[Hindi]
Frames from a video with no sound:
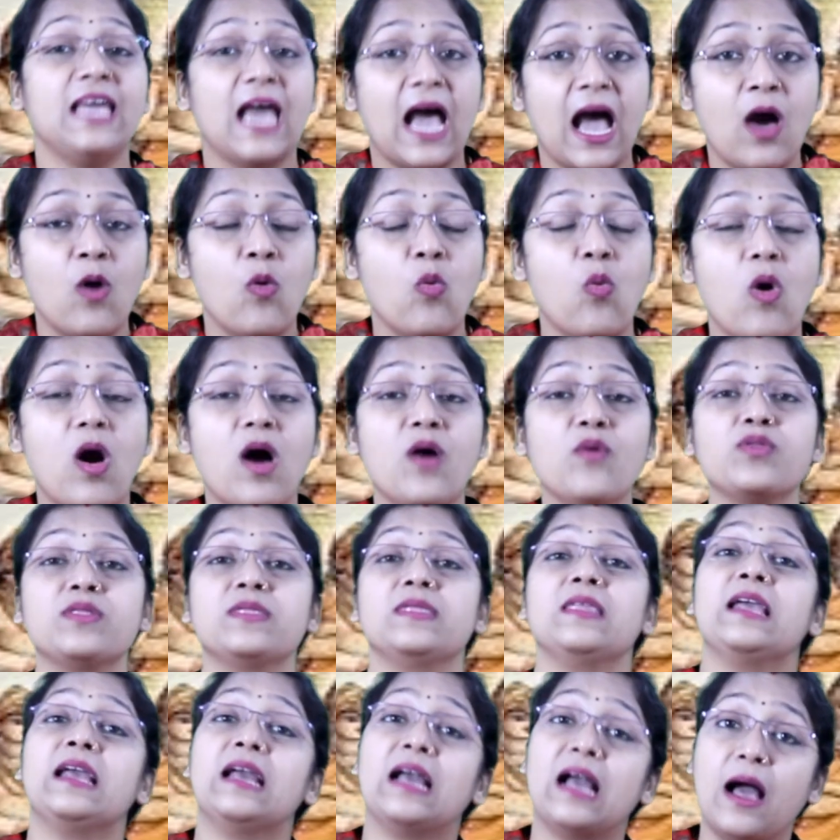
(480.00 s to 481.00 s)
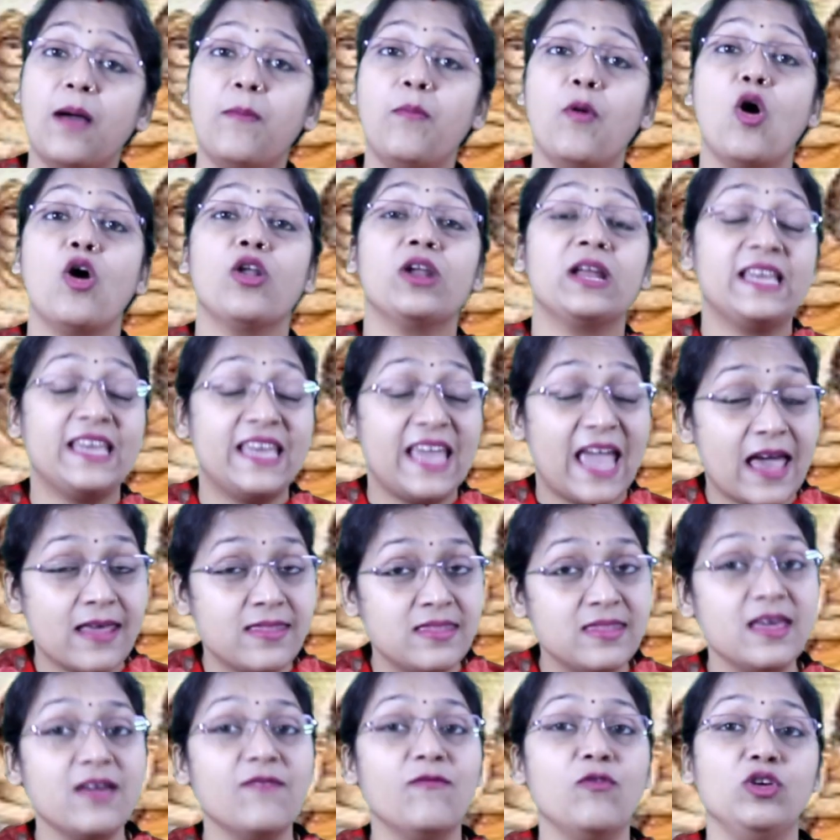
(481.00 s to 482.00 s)
क्या हुआ उसने कब और
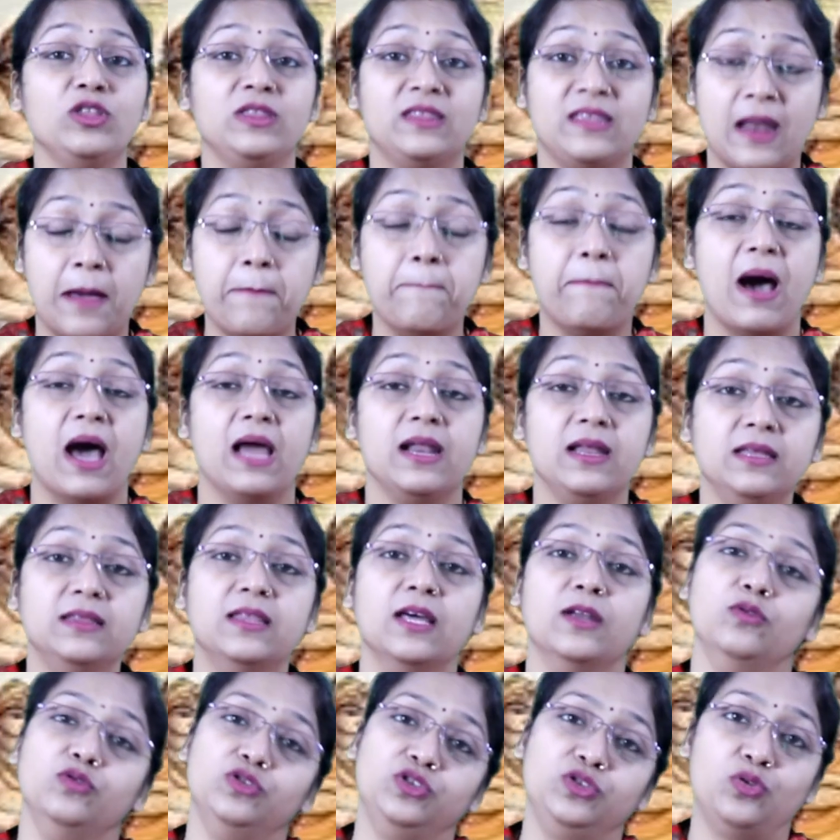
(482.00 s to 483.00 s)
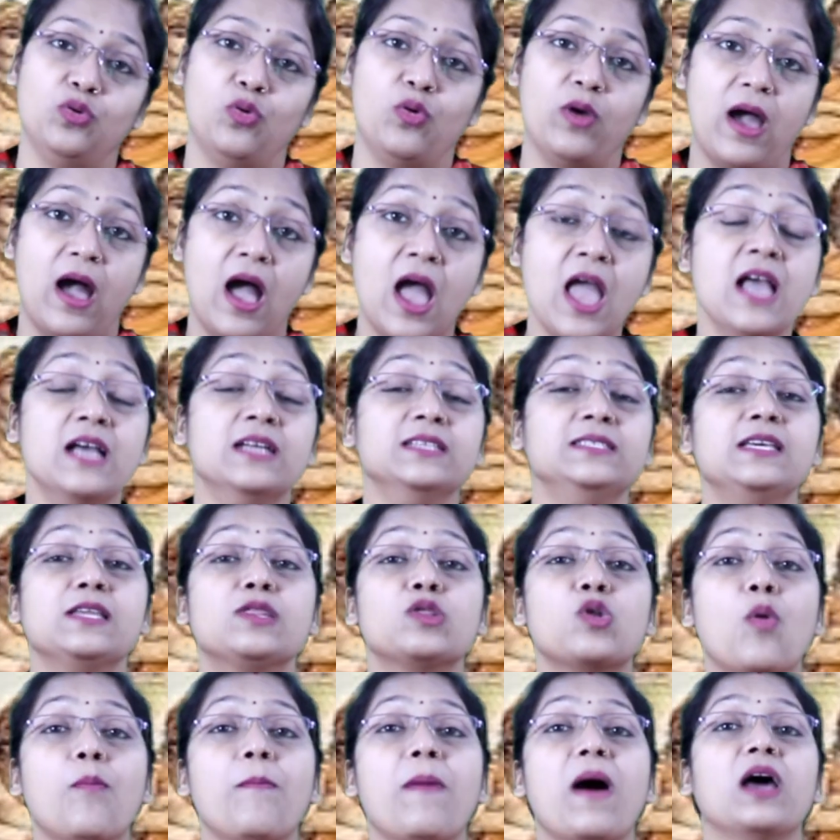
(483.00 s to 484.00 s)
कैसे वो इतना भारी धनुष तोड़ा
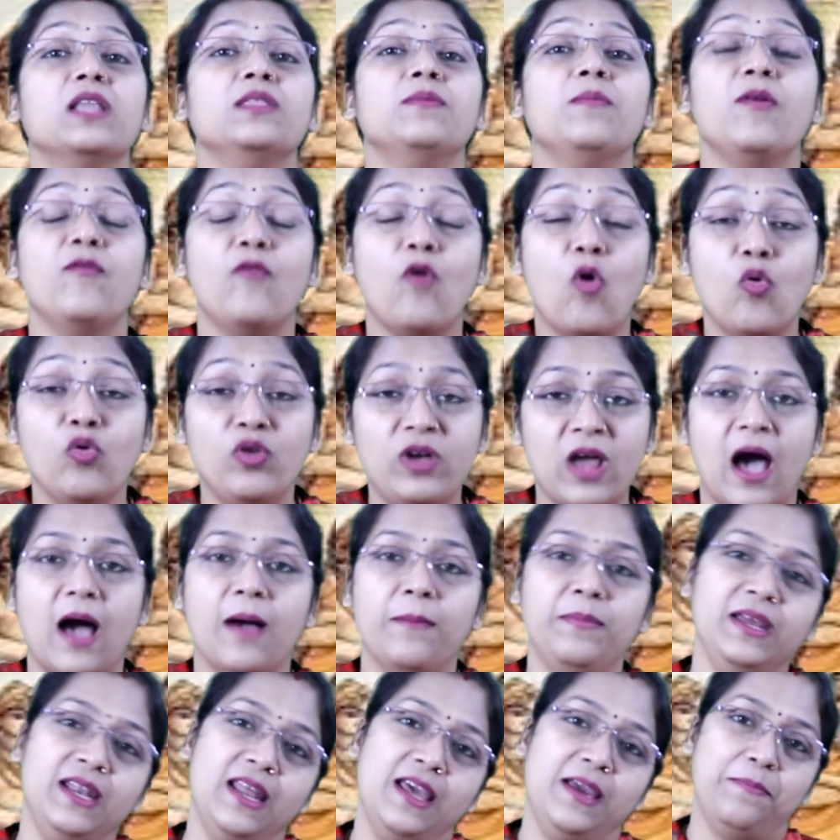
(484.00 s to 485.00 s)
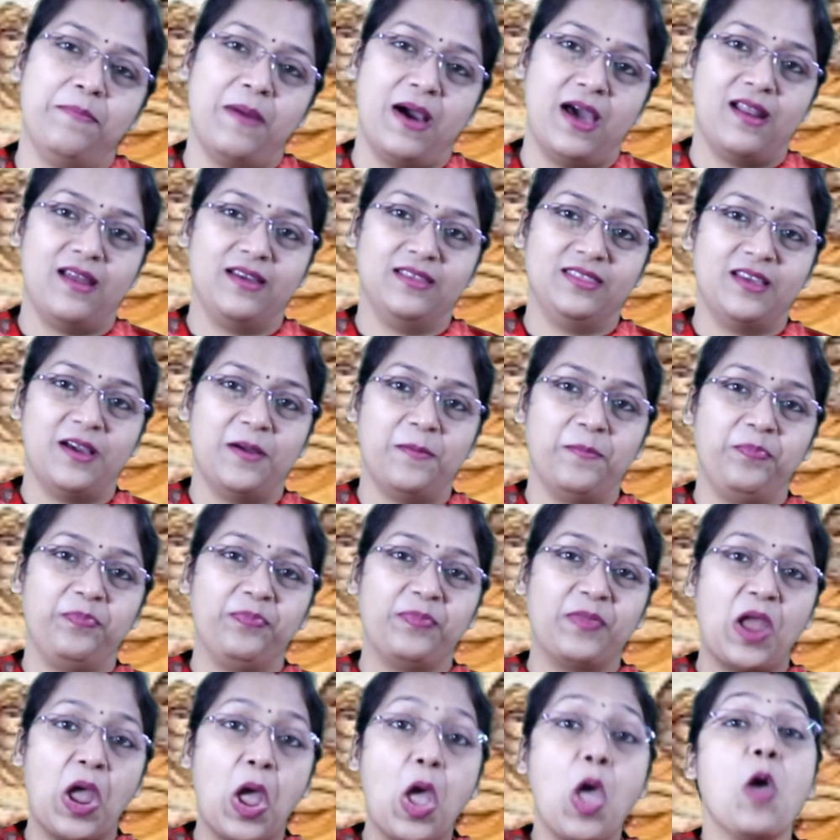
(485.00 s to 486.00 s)
जिसको बाद में वो उठा भी नहीं पा रहा था
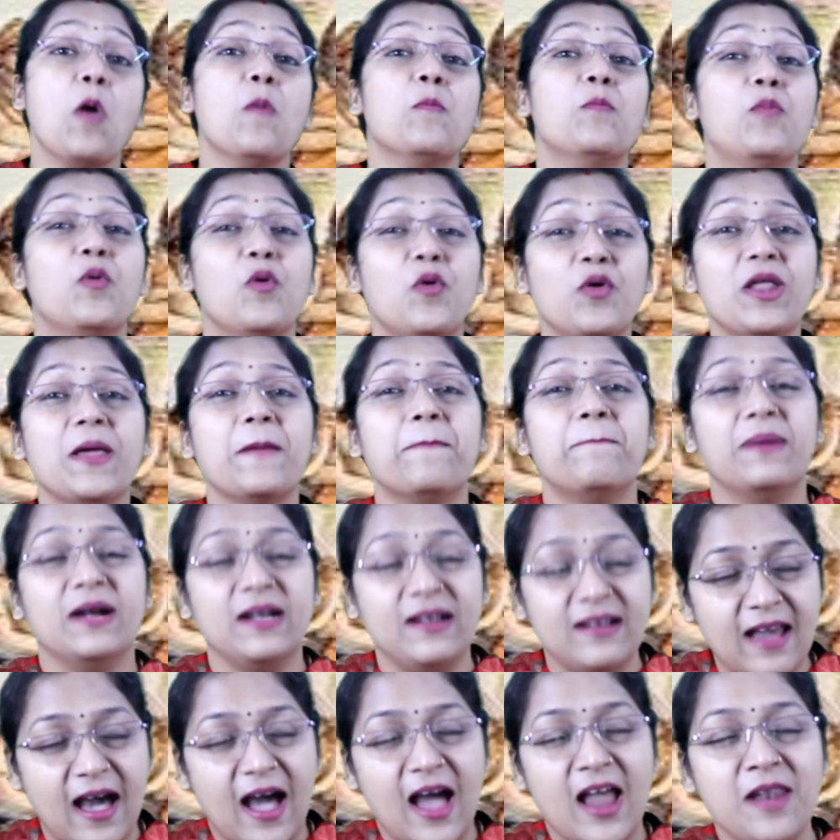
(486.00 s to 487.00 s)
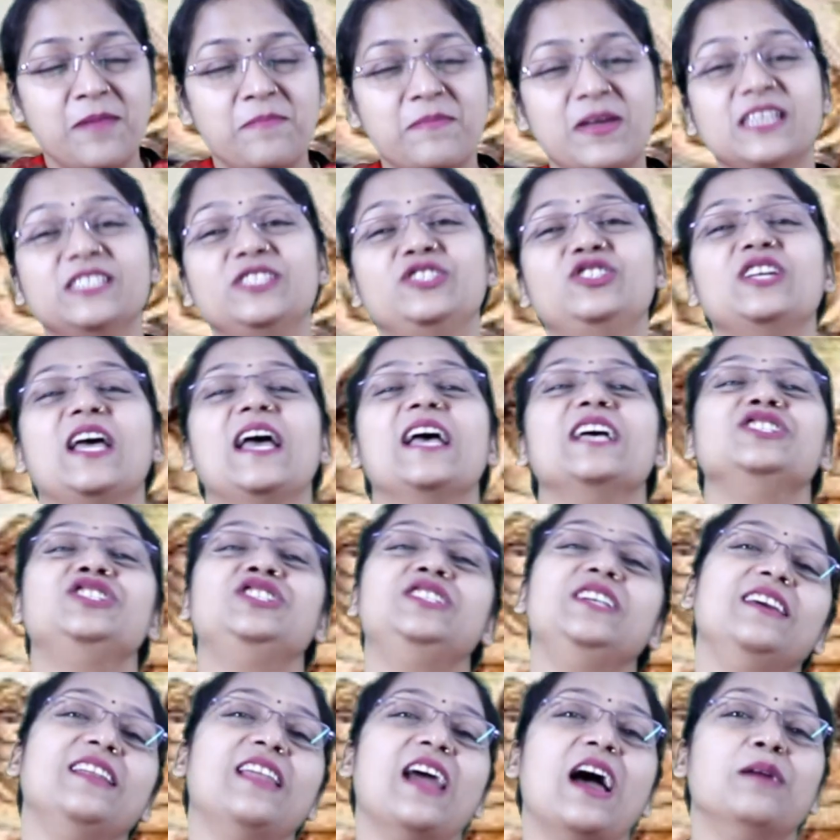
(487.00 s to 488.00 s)
पूरे पंडाल में जय
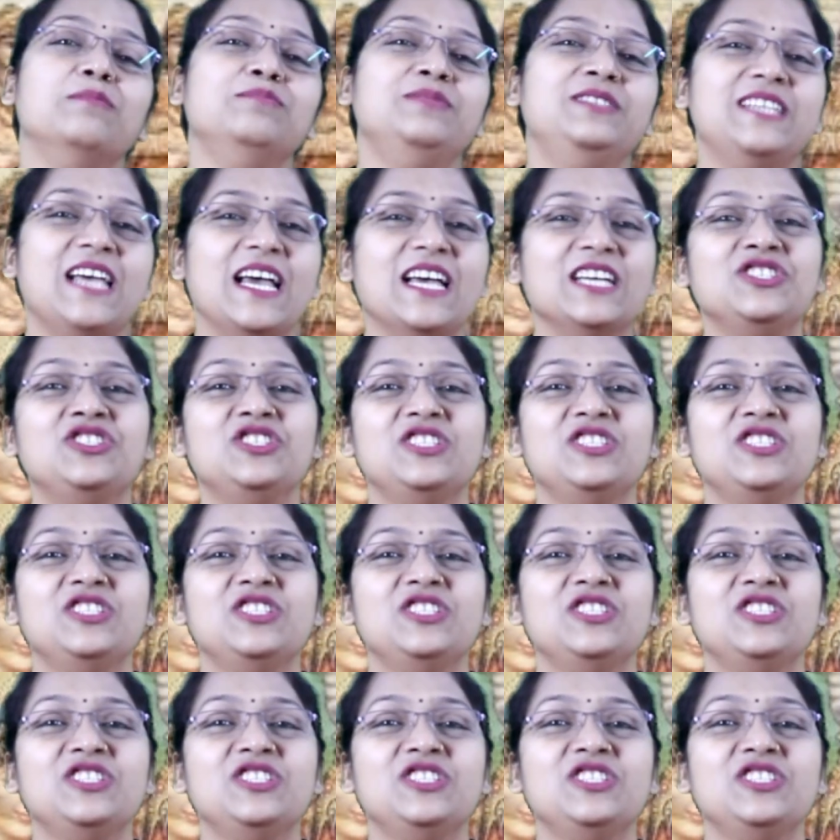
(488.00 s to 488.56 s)
श्री राम जय